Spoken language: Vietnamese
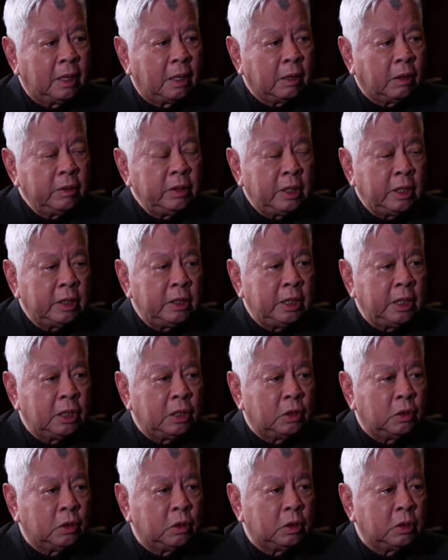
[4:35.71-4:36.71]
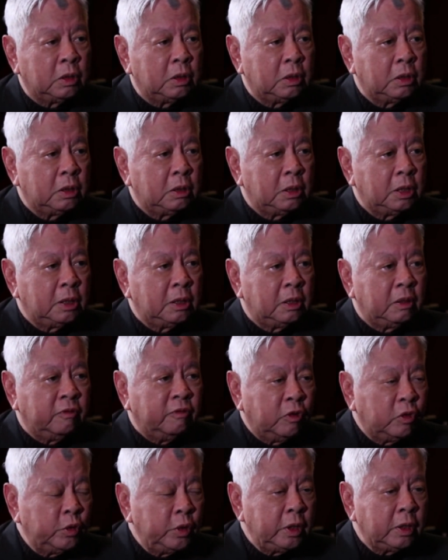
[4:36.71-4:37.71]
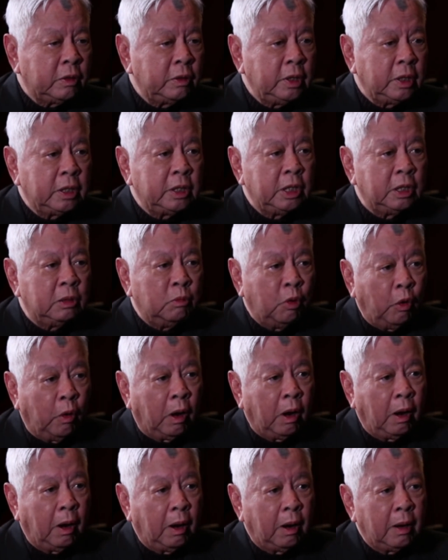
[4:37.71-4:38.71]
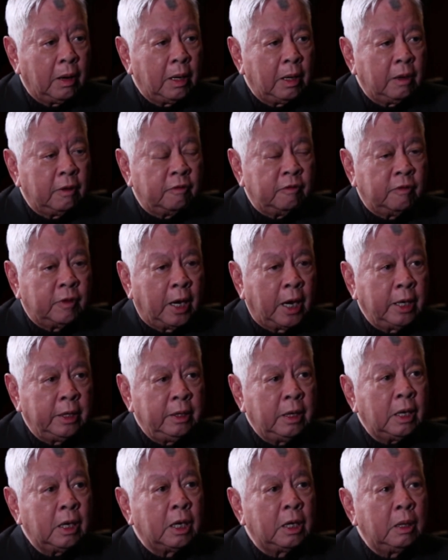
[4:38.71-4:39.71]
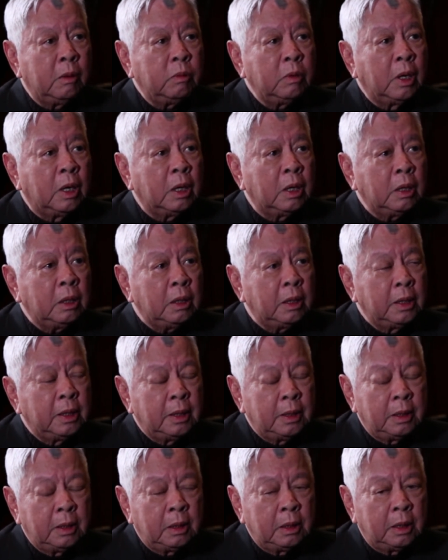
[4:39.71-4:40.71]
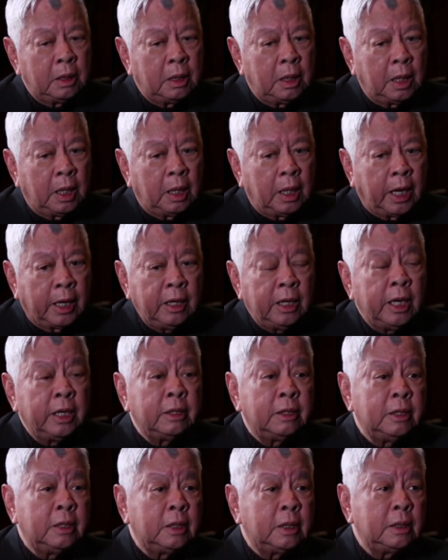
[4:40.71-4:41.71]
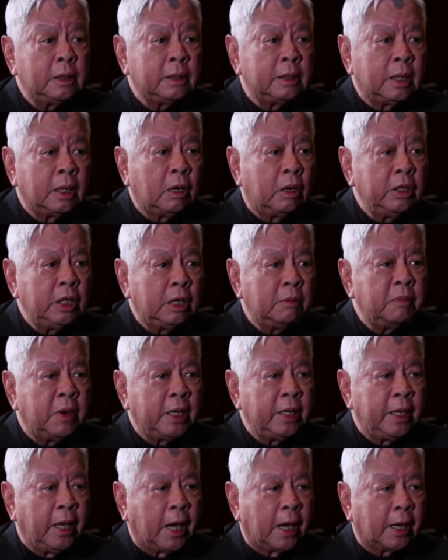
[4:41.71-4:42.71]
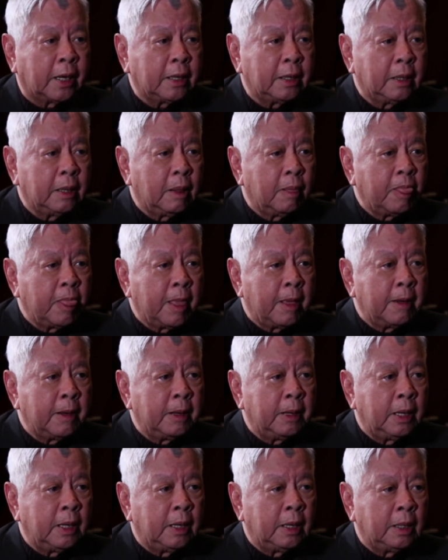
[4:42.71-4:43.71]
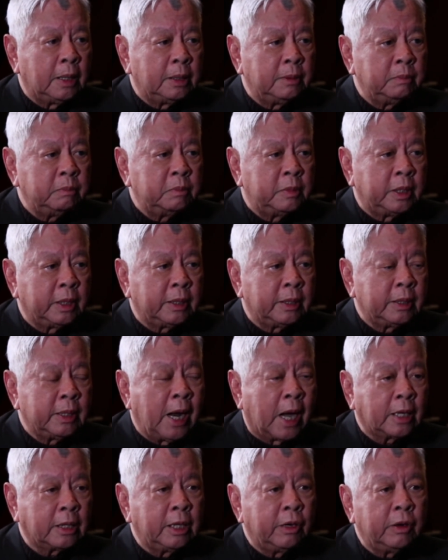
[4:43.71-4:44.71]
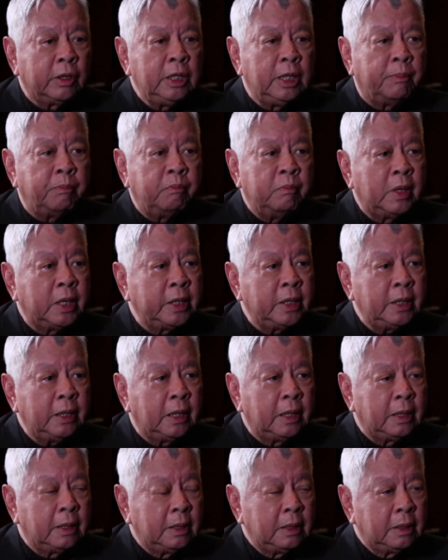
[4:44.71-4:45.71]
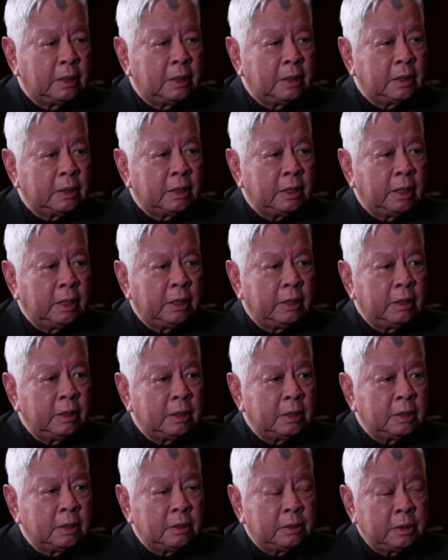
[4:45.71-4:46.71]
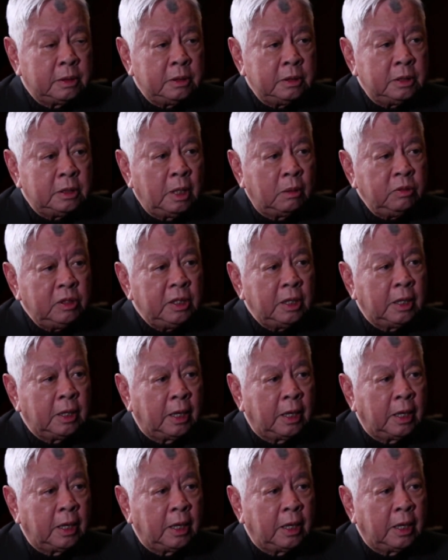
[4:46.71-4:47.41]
có những cái điều vui, có những điều buồn. Và nhất là lúc đó anh Lê Thương đã có những bản nhạc mà đặt theo cái nhịp mới, giống như